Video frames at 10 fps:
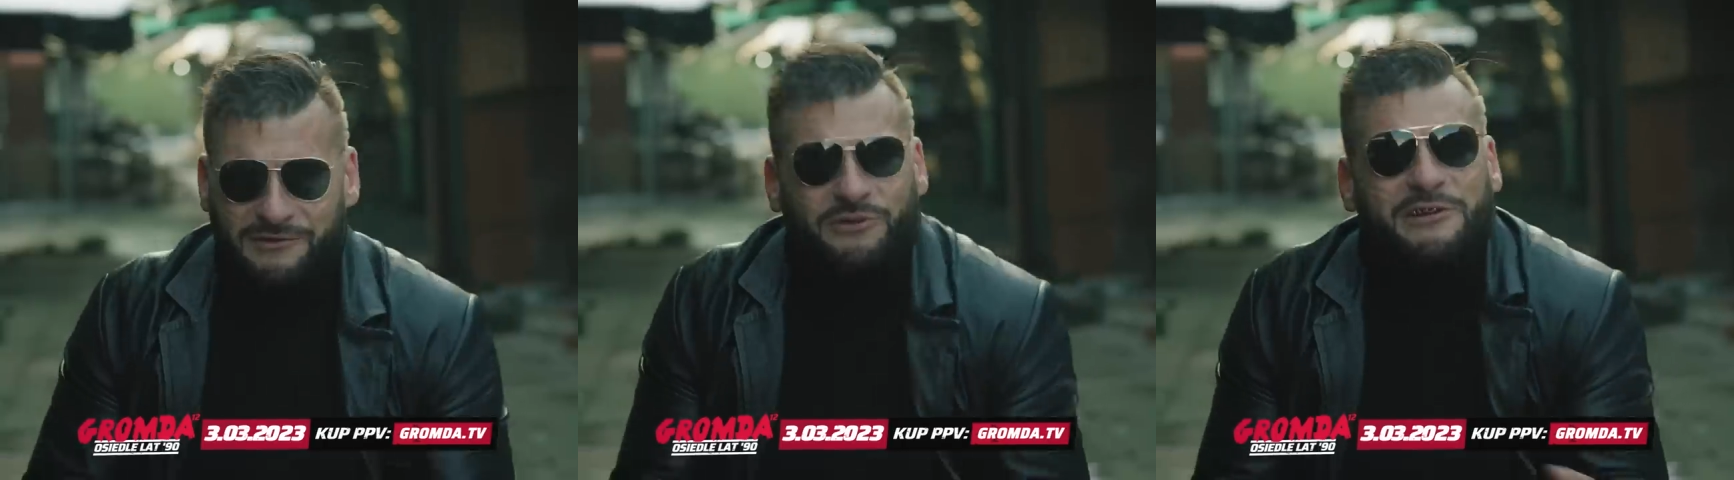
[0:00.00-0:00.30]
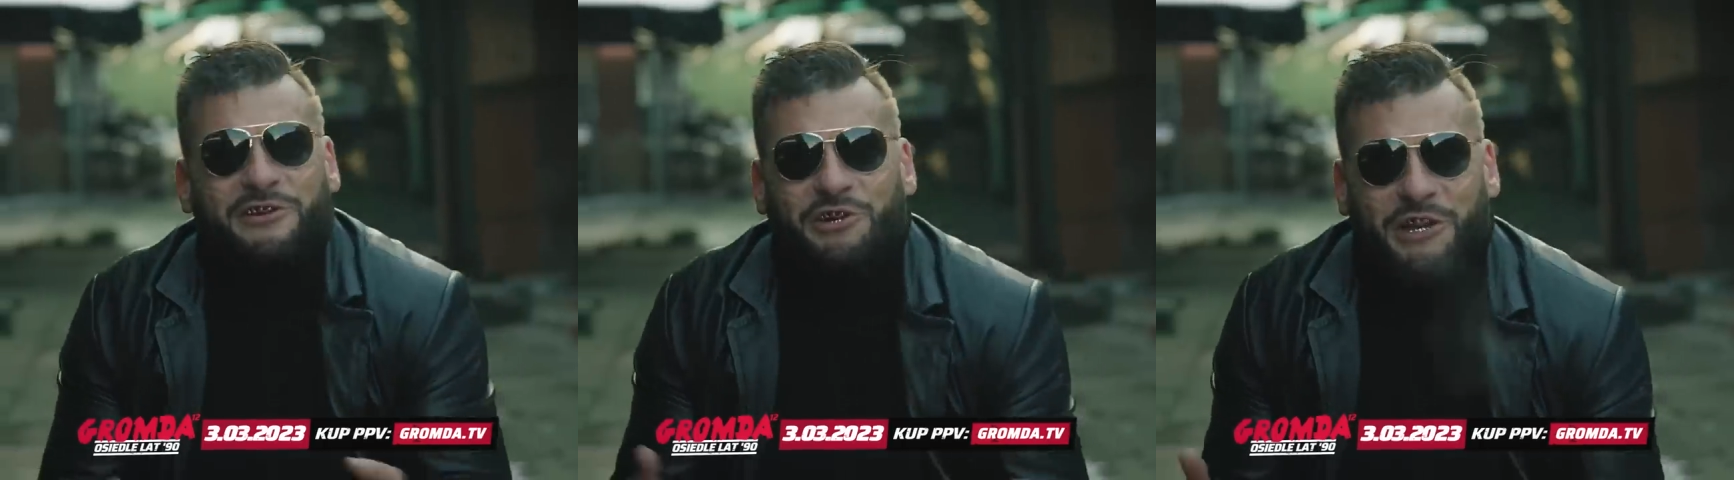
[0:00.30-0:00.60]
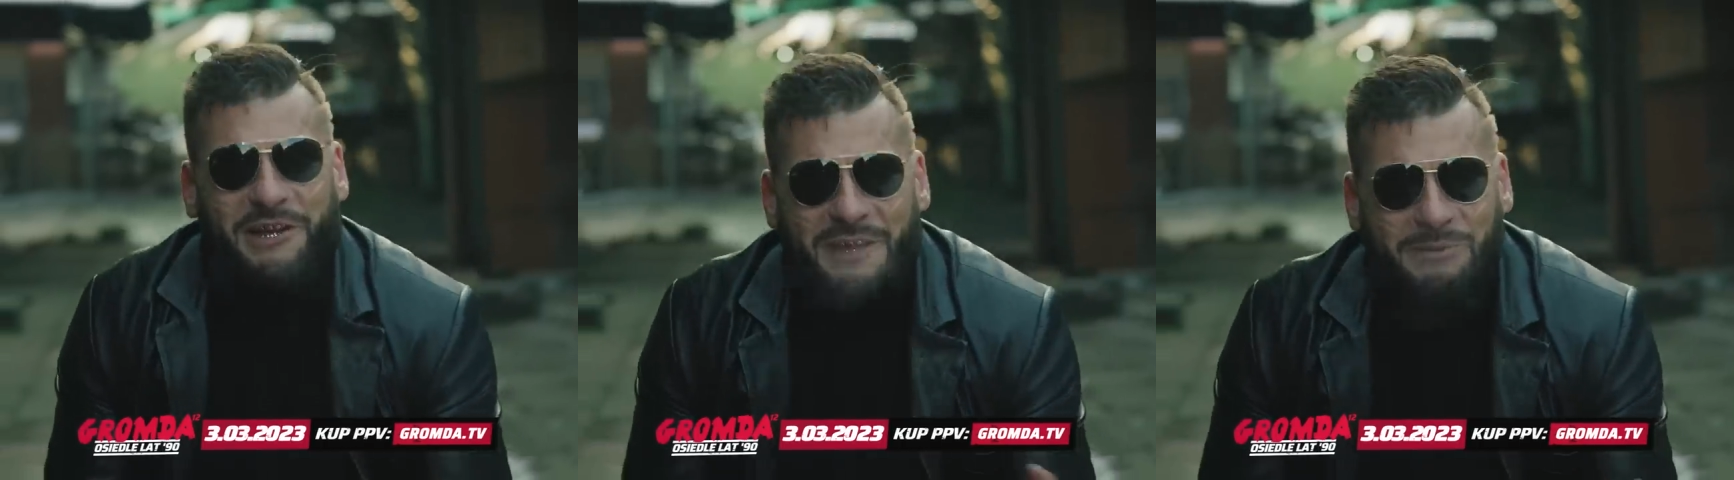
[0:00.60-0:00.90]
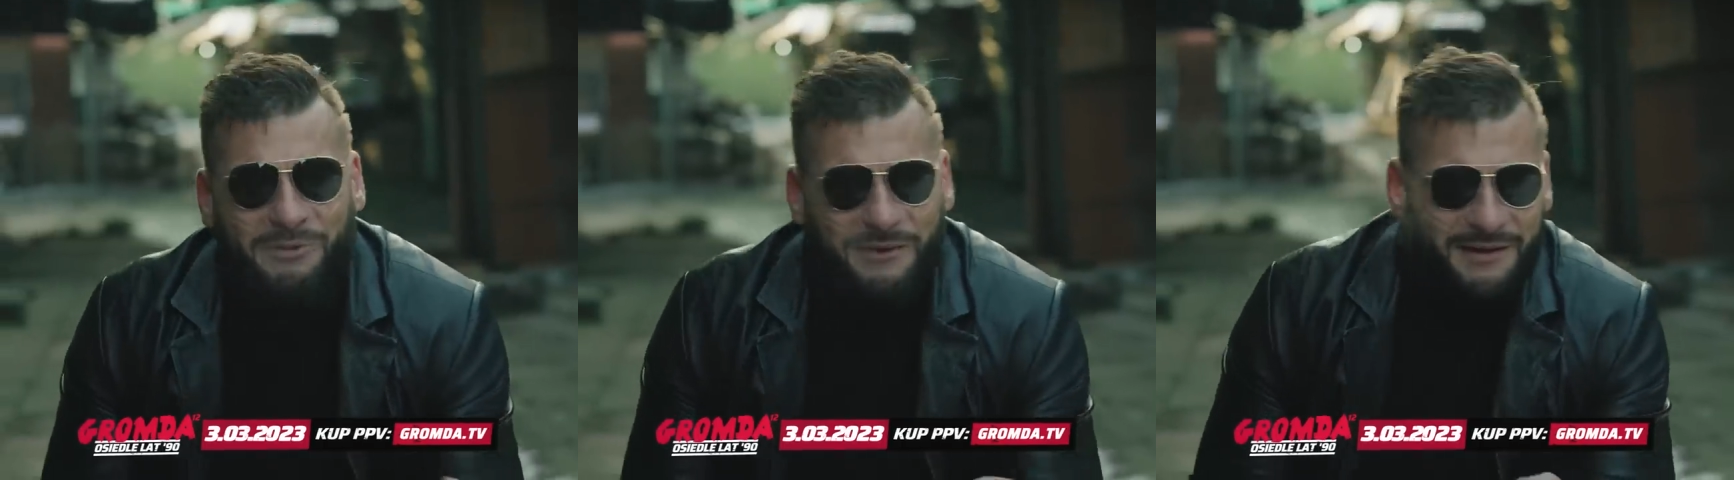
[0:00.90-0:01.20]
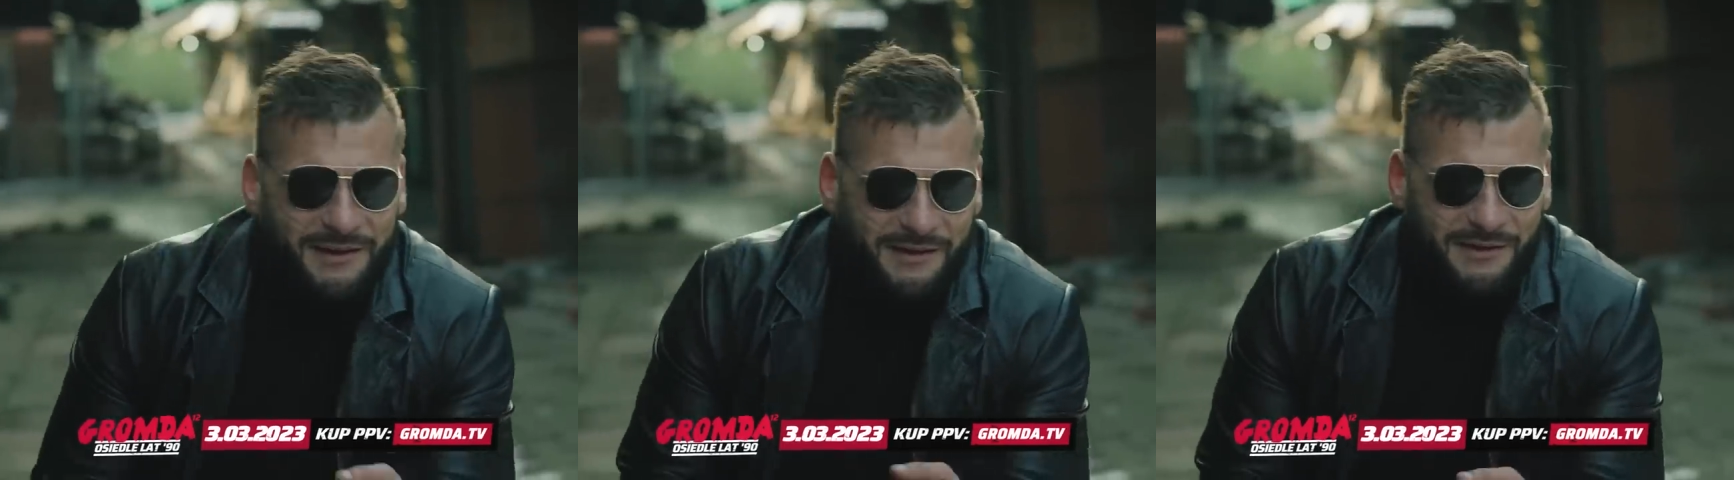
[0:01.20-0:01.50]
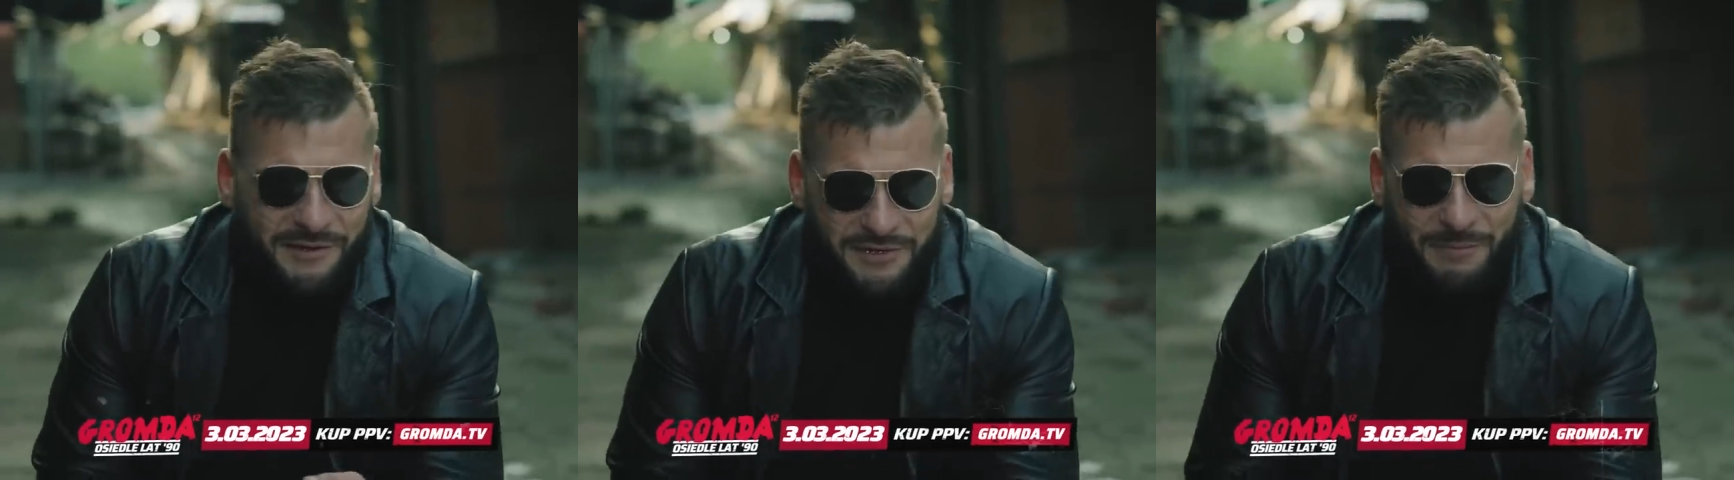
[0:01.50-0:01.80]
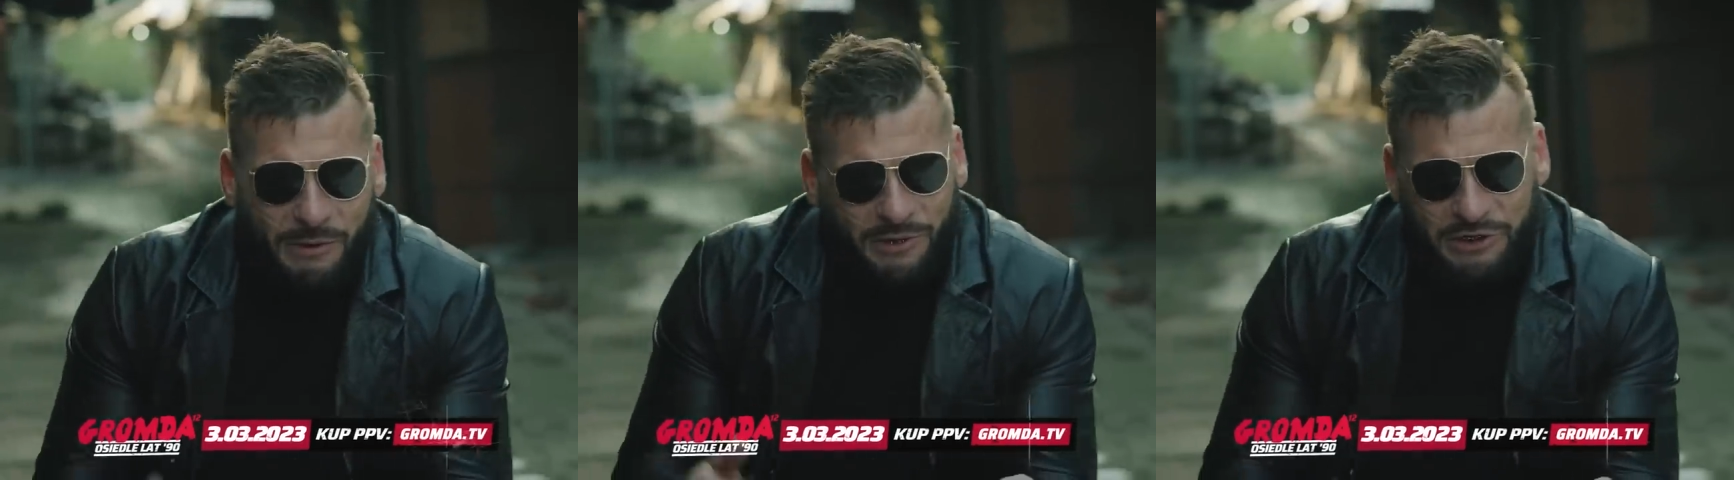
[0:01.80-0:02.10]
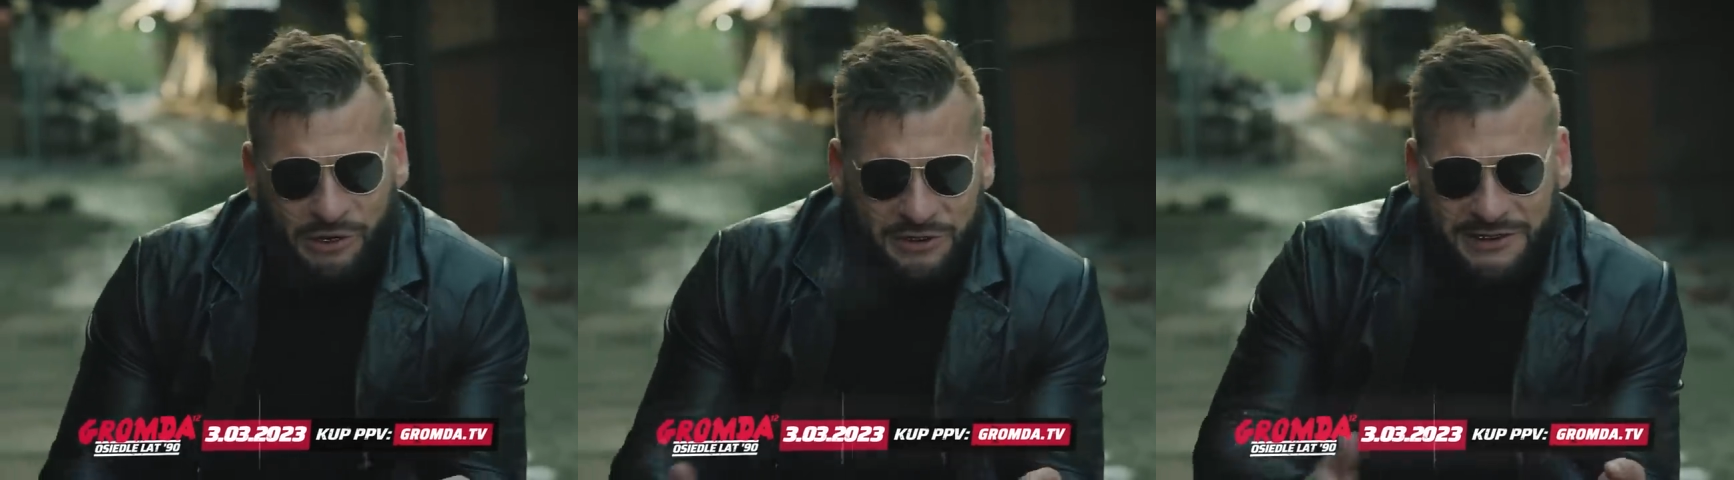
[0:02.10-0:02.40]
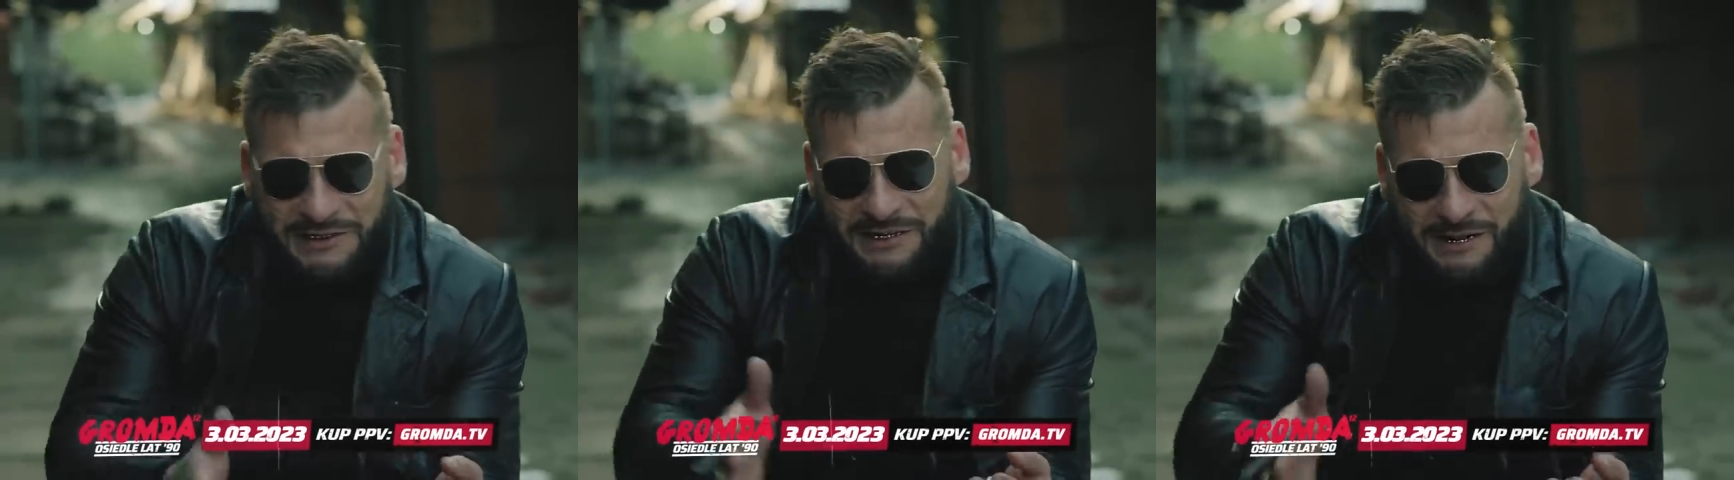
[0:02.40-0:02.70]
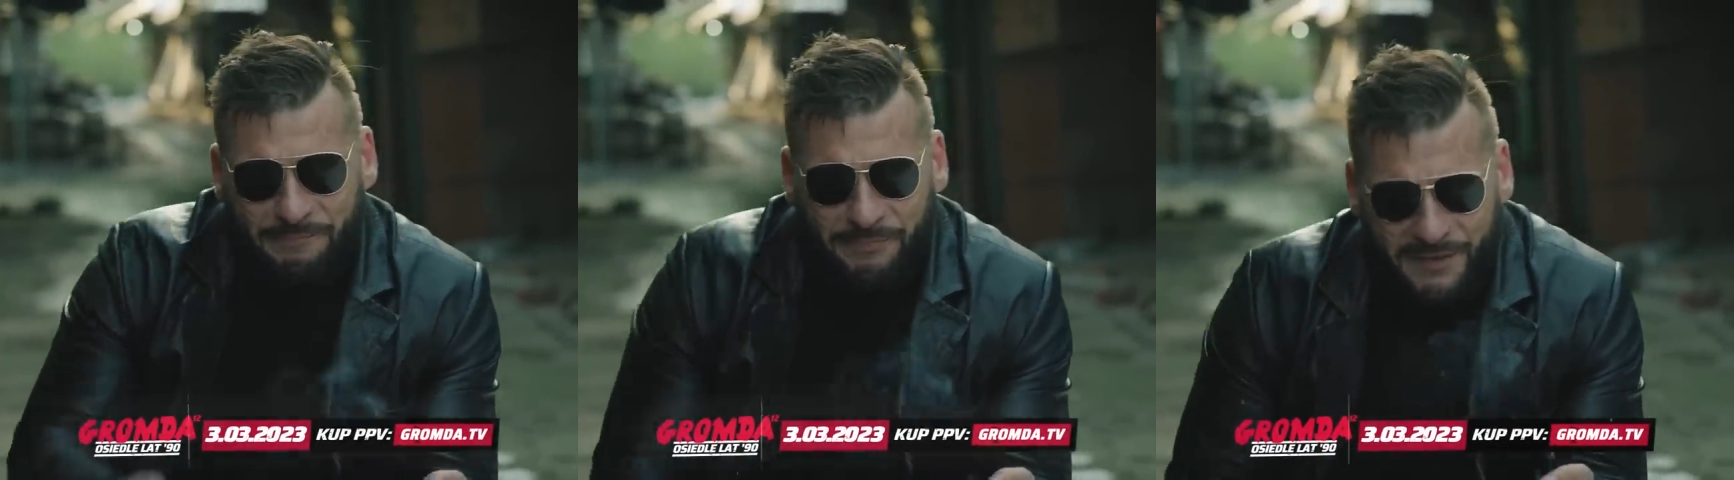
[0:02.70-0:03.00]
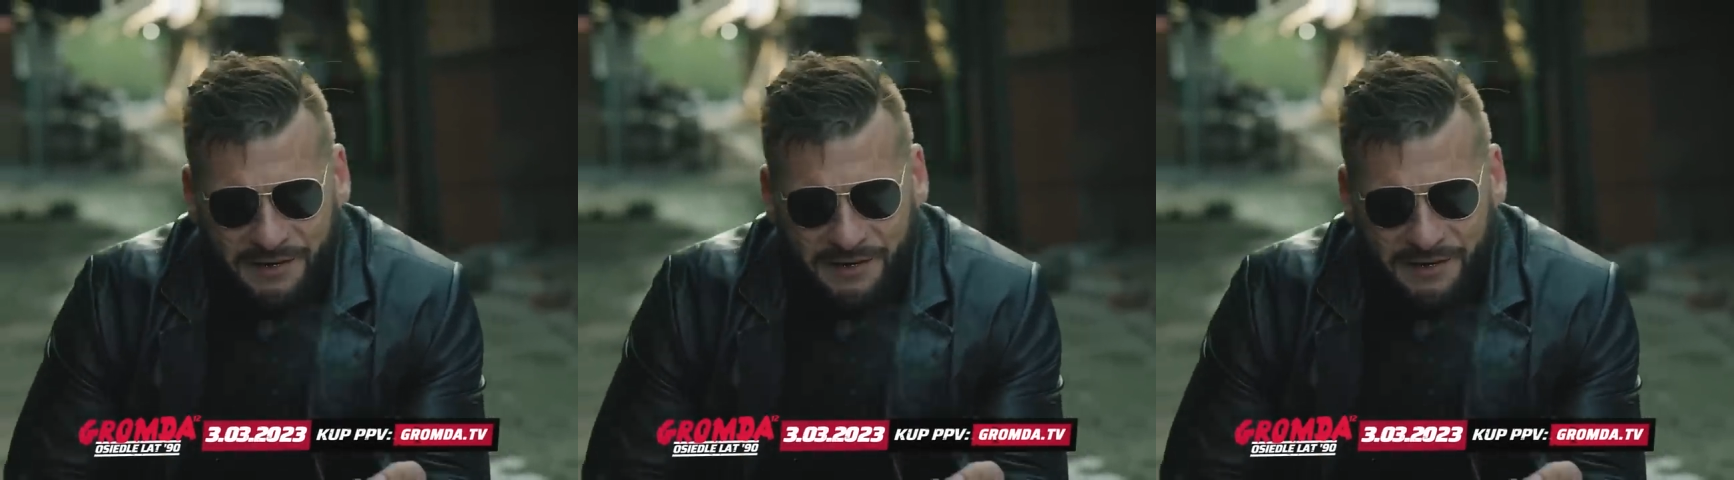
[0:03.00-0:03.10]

A co to znaczy się najebał? Że kocze, chodzę z egzakiem?